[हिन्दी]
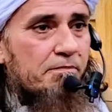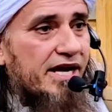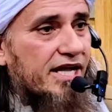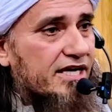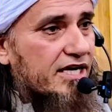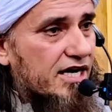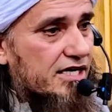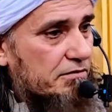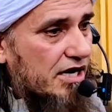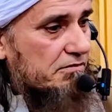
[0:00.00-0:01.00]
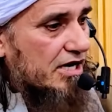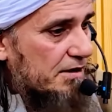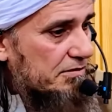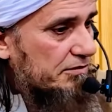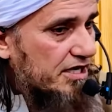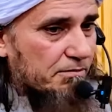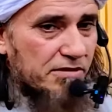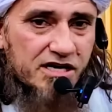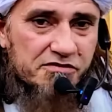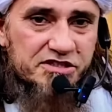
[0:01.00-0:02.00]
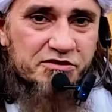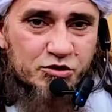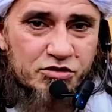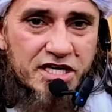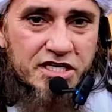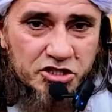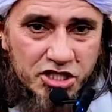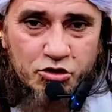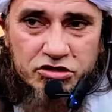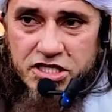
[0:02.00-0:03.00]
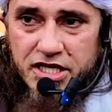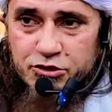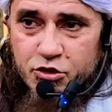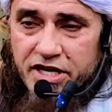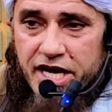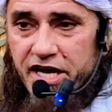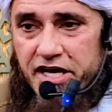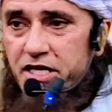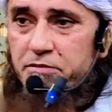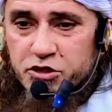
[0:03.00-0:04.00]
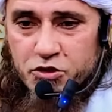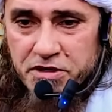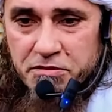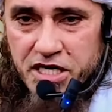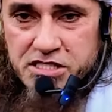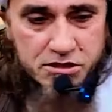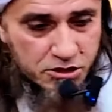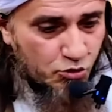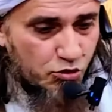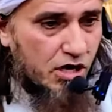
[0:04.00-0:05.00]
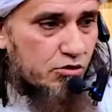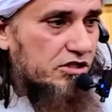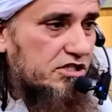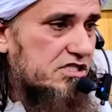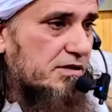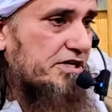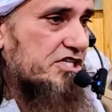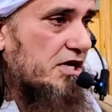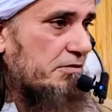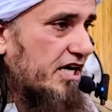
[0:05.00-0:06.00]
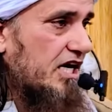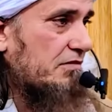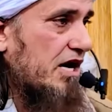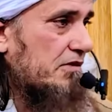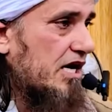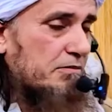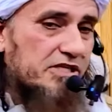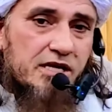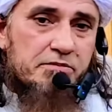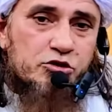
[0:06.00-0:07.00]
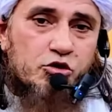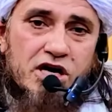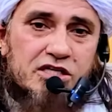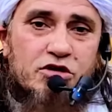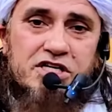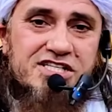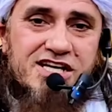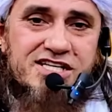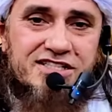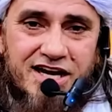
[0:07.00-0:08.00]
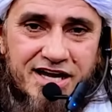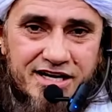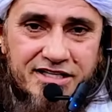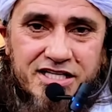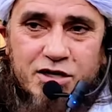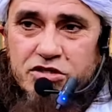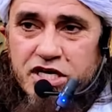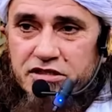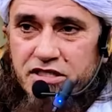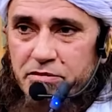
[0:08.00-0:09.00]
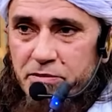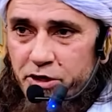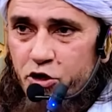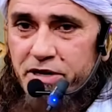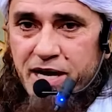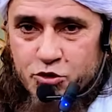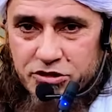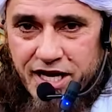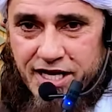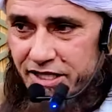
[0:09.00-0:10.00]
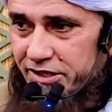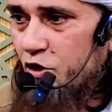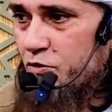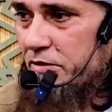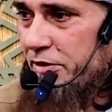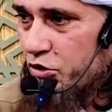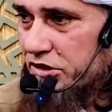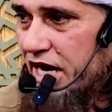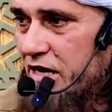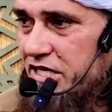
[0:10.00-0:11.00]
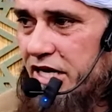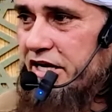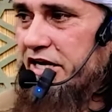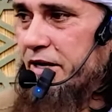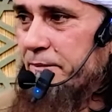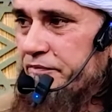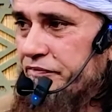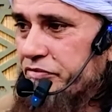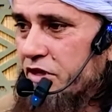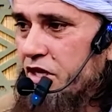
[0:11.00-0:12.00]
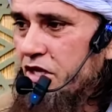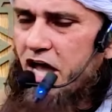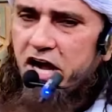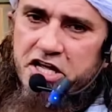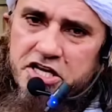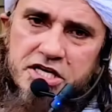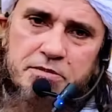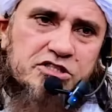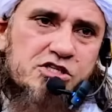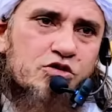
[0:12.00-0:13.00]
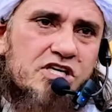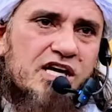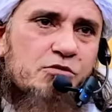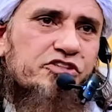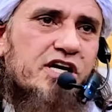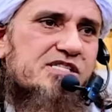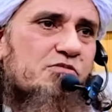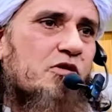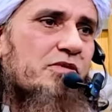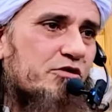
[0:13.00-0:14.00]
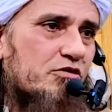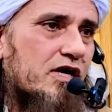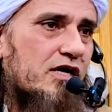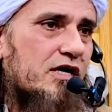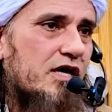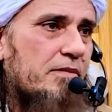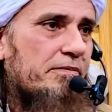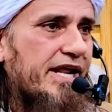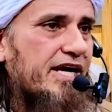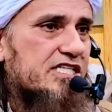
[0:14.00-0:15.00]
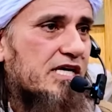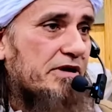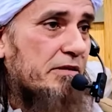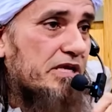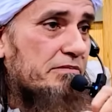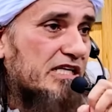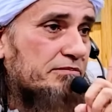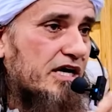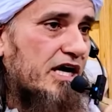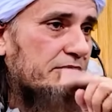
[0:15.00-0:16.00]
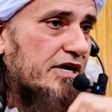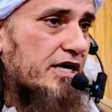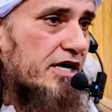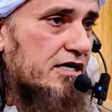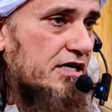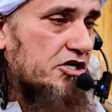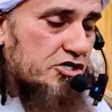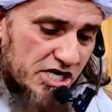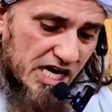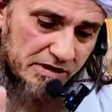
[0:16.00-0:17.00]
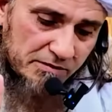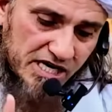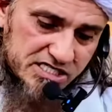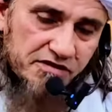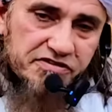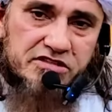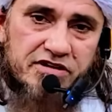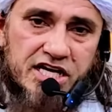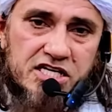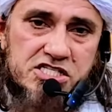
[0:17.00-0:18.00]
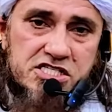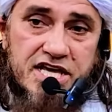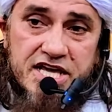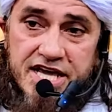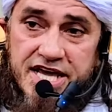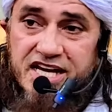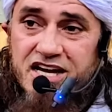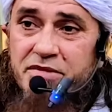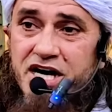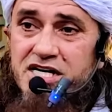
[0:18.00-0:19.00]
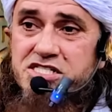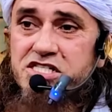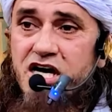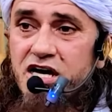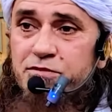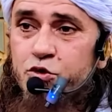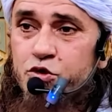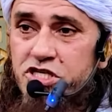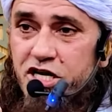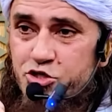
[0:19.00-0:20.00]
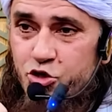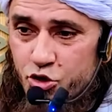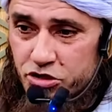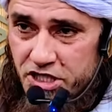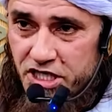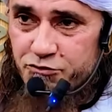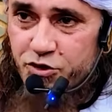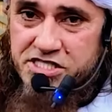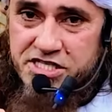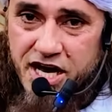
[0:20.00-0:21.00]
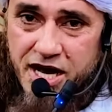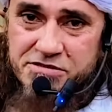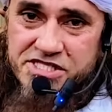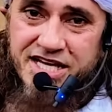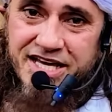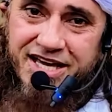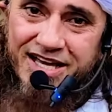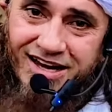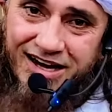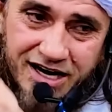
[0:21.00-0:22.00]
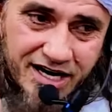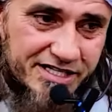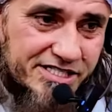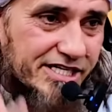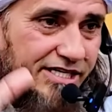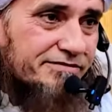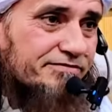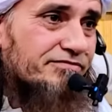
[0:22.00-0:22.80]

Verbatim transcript: मैंने कहा यार इमाम अहमद बिन हम्बल का फतवा तो ये कि तीन होती हैं तो कह रहे नहीं मैं तो बास तो कुरान हदीस से पेश किया मैंने कहा इमाम अहमद ने भी तौरात और इंजील से दलाइल दिए उनकी किताबें पढ़ो मैं आपको दलाइल देता हूँ फिर मैं उनको दलाइल भी लेकिन नहीं कह रहे नहीं जी मैं सऊदिया के मुफ्ती आजम को मानूंगा मैंने कहा अच्छा फिर अपनी बात पर कायम रहना शेख बिन बाज का फतवा है कि जिसने एक नमाज बूझ कर छोड़ दी वो इस्लाम से खारिज है